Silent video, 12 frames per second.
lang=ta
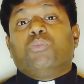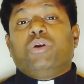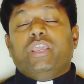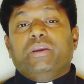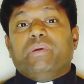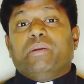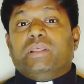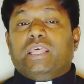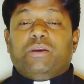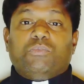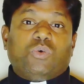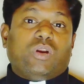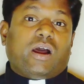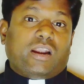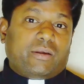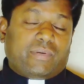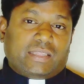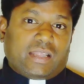முடியும் என்பதையும் கூட
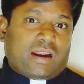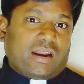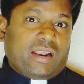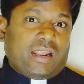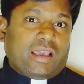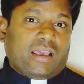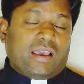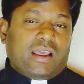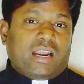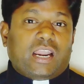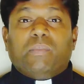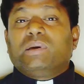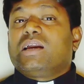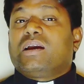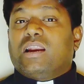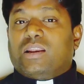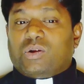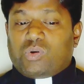ஆண்டவர் இந்த நாளில் நமக்கு
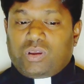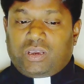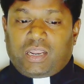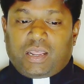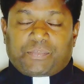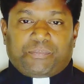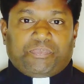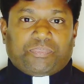கற்றுக் கொடுக்கிறார்